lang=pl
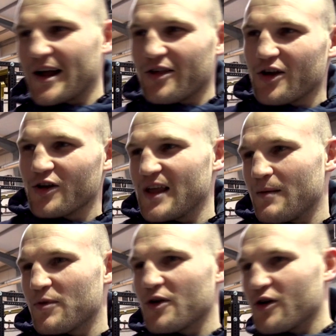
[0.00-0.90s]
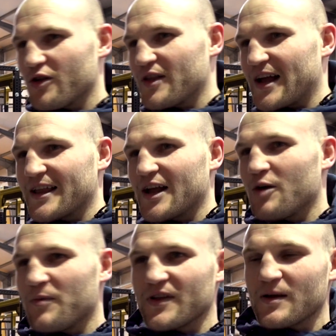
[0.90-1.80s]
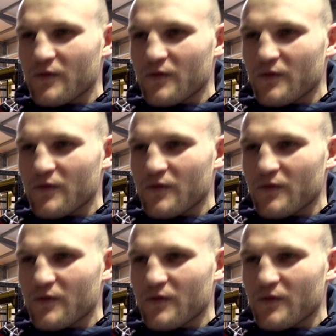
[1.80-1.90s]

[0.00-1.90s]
Każdego dnia mi przychodzi i tak tylko opowiada,